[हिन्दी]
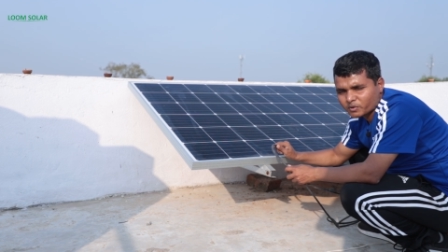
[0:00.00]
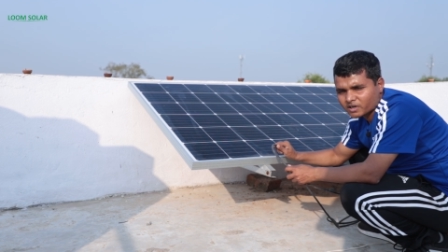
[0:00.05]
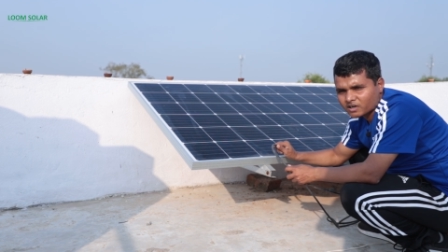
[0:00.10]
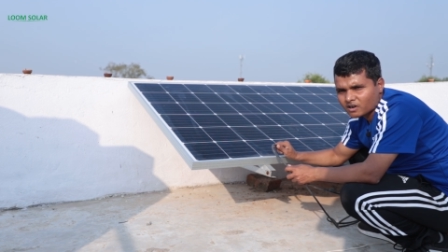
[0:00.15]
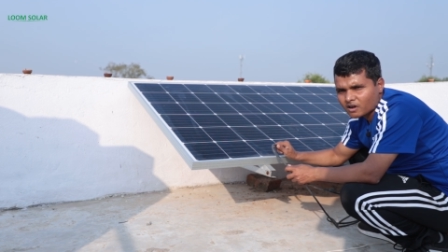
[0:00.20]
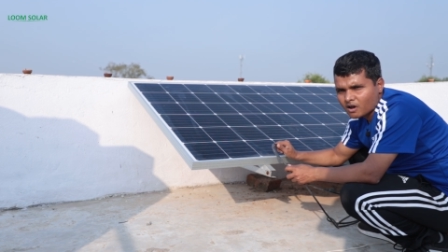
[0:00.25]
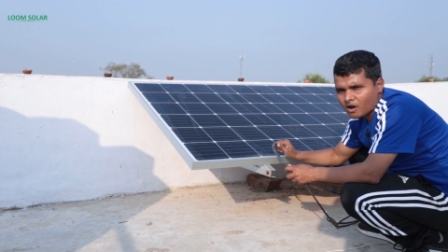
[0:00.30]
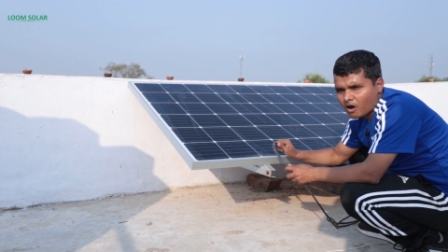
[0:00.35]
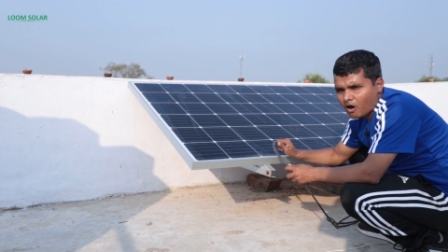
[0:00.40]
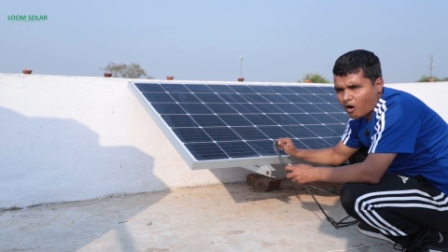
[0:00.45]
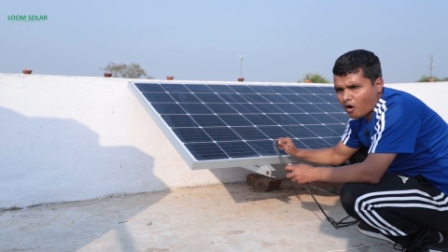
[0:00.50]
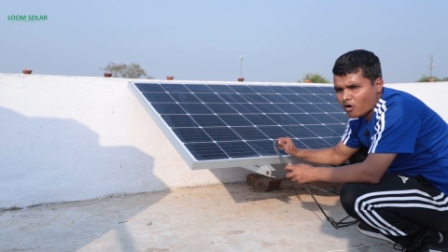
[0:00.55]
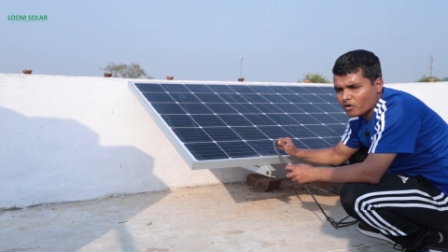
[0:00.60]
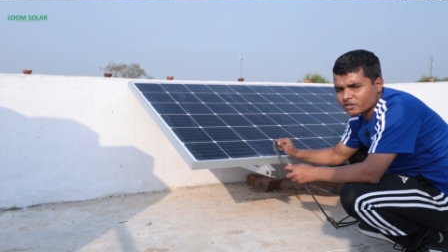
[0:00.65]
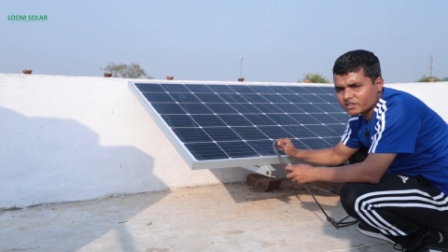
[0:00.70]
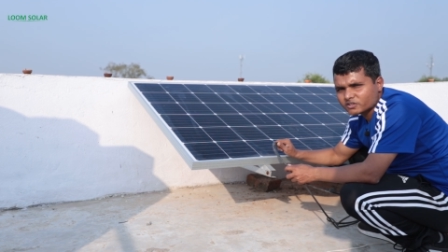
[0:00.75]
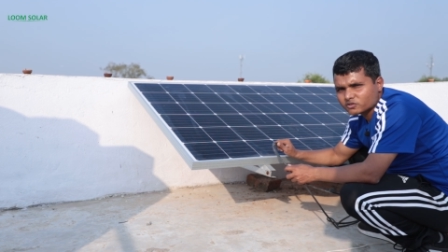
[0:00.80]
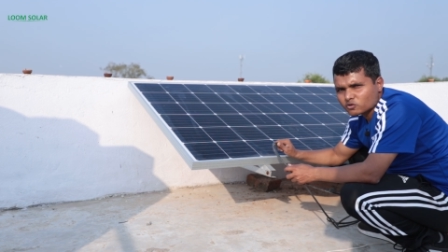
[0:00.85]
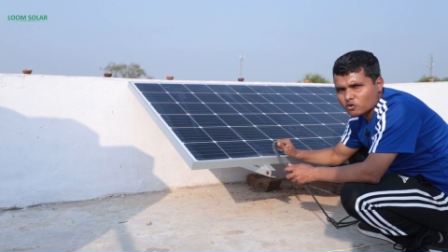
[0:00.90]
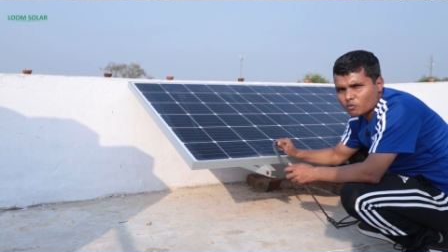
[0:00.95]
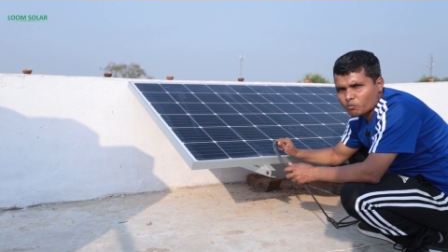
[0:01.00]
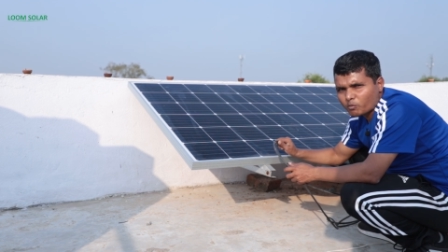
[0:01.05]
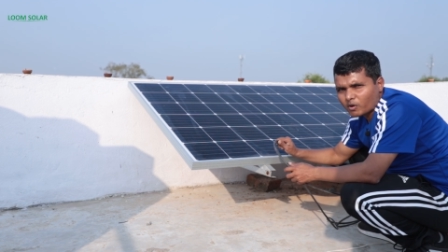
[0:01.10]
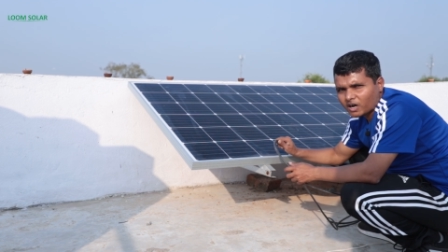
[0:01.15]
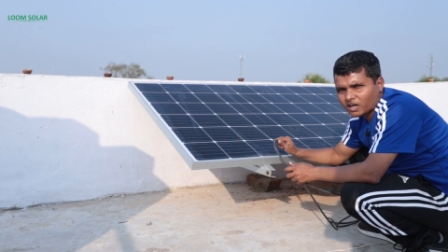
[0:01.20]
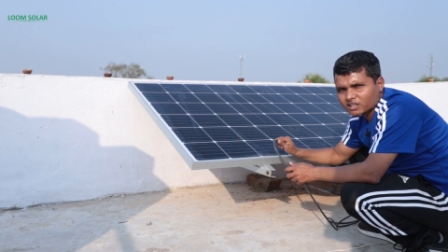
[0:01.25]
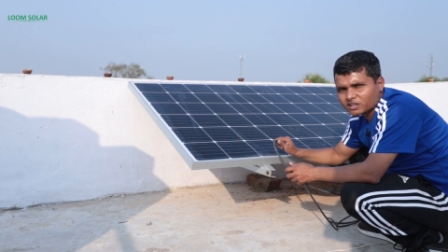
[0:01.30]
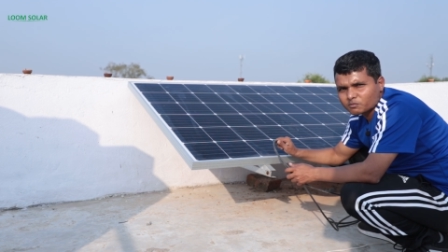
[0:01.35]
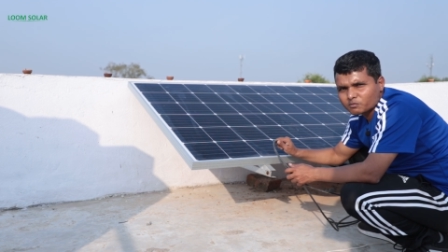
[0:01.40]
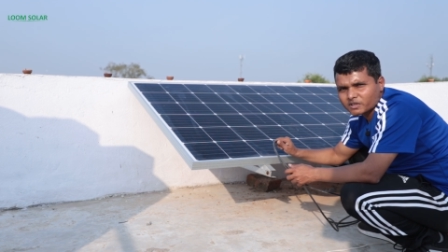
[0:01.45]
पर और इसको
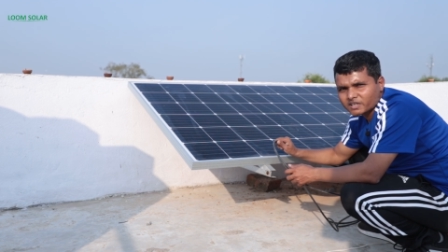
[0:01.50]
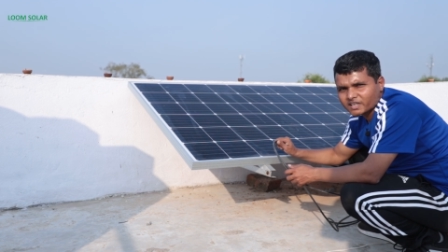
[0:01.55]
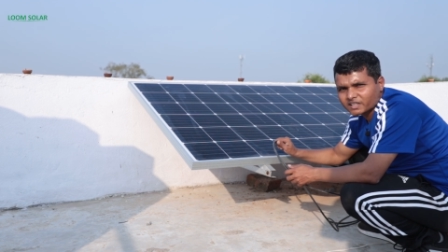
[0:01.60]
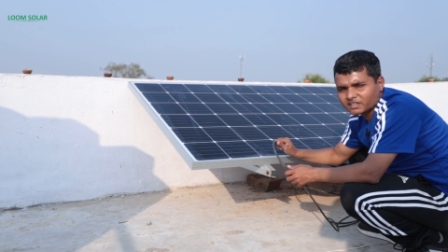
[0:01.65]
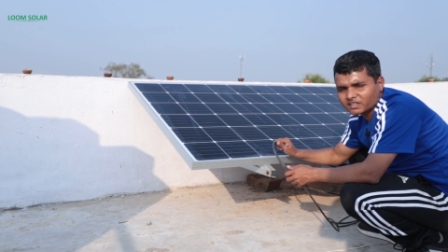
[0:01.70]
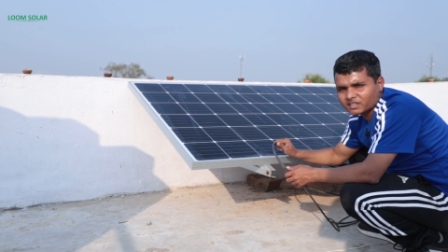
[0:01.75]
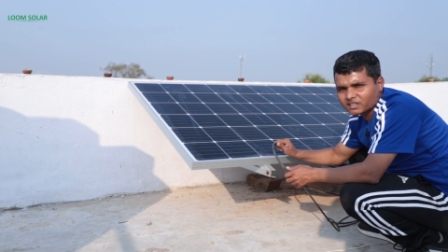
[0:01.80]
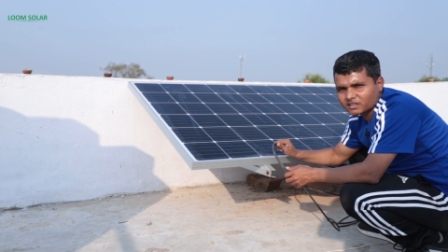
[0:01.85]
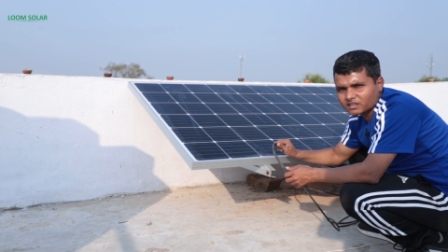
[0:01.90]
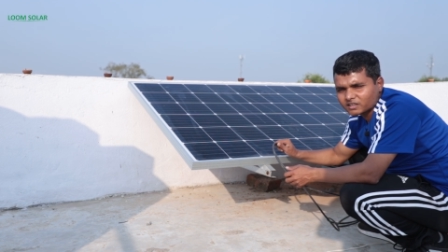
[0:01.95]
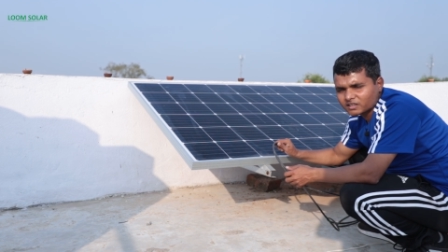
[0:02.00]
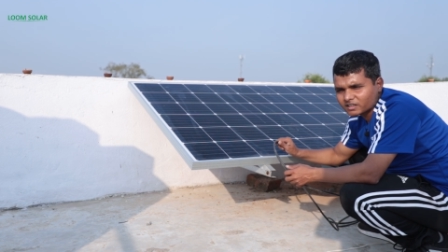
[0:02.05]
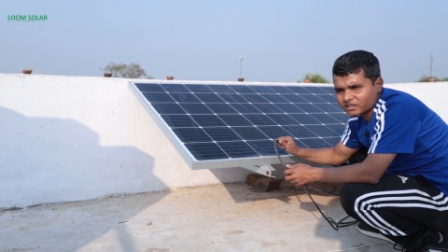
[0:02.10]
बाद में यदि